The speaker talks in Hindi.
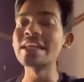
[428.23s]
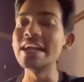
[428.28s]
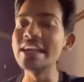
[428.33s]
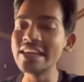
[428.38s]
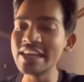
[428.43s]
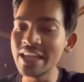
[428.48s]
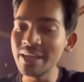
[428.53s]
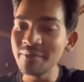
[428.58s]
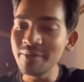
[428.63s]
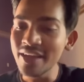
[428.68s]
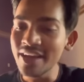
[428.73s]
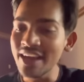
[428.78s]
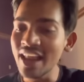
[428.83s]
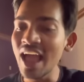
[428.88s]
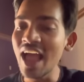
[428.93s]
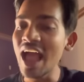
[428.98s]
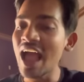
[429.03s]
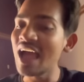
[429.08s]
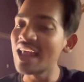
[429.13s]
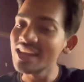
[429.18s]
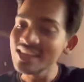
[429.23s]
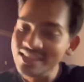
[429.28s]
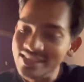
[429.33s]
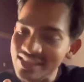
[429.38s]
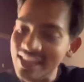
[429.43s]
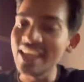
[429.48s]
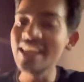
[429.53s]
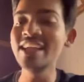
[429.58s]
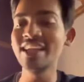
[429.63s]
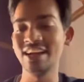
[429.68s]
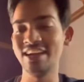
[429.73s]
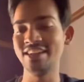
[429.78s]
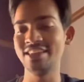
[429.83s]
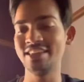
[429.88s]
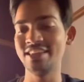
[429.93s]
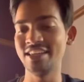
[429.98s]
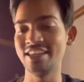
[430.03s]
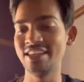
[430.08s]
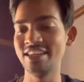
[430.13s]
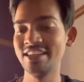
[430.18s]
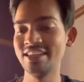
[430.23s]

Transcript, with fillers: ठंडी में ना आलस नहीं करते